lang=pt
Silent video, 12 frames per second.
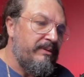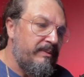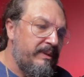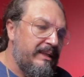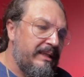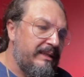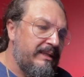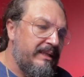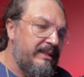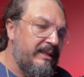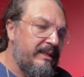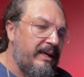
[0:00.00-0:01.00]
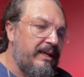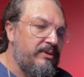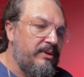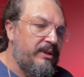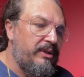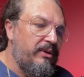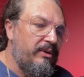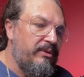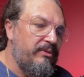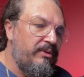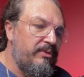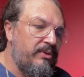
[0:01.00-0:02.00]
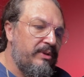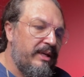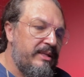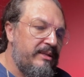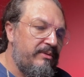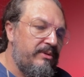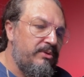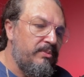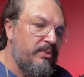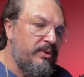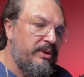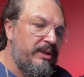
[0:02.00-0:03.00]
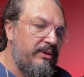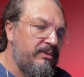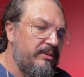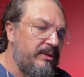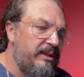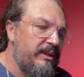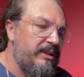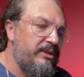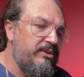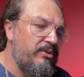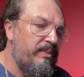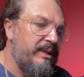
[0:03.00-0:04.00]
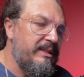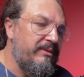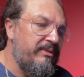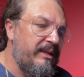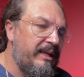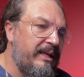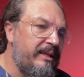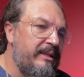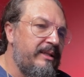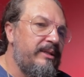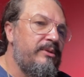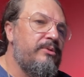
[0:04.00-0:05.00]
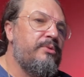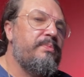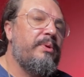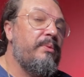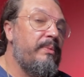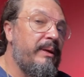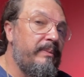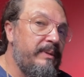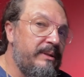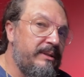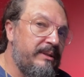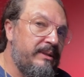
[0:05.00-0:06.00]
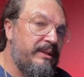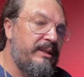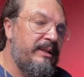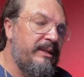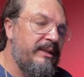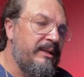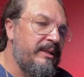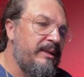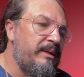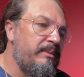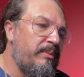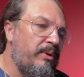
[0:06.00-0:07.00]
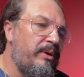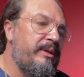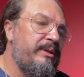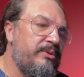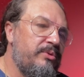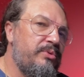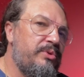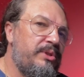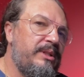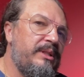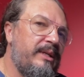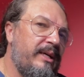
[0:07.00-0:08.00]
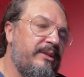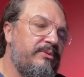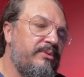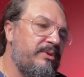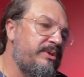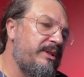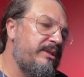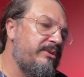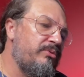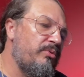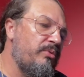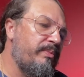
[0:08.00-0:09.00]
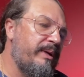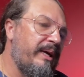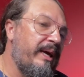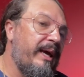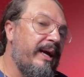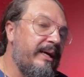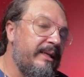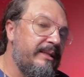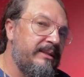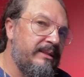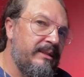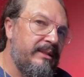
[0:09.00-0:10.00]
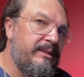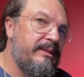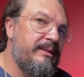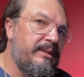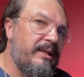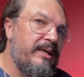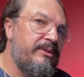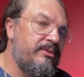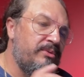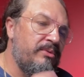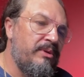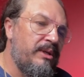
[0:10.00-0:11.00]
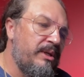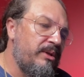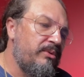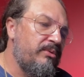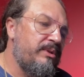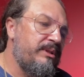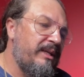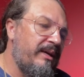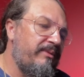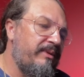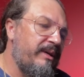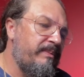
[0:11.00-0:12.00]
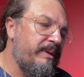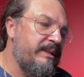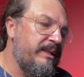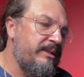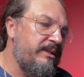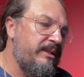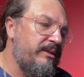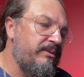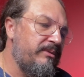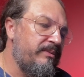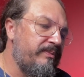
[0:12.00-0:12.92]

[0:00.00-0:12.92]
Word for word: Vamos analisar esse caso aqui, ó. Vou voltar esse vídeo um pouquinho e a gente começa a falar dos problemas que podem surgir caso você descumpra regras de trânsito no que se refere a passagem de nível.